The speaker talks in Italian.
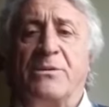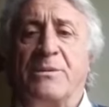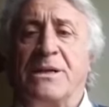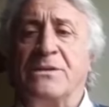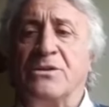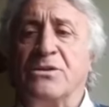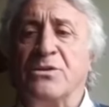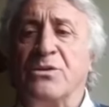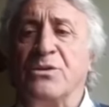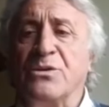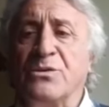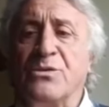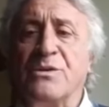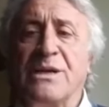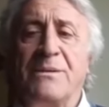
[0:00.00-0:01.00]
maggio, sono
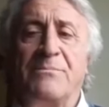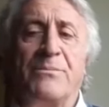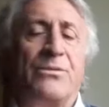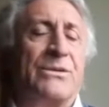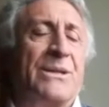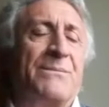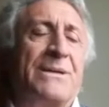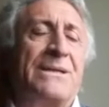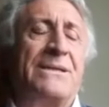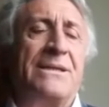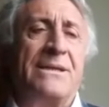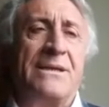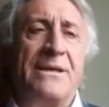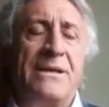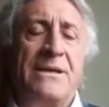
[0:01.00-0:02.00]
due
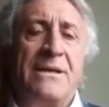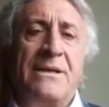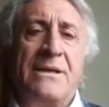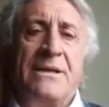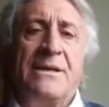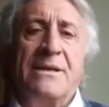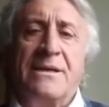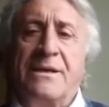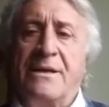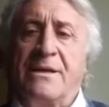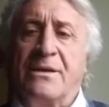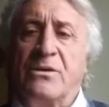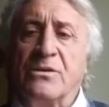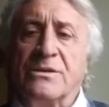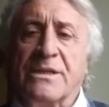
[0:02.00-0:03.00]
appuntamenti
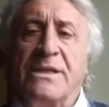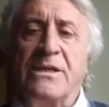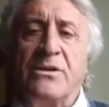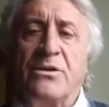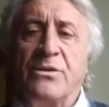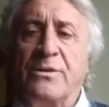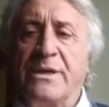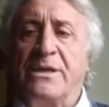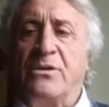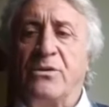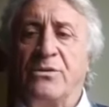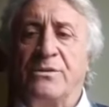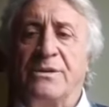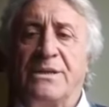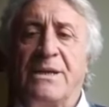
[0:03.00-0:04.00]
che costringono i
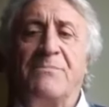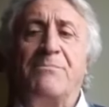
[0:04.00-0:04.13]
conti.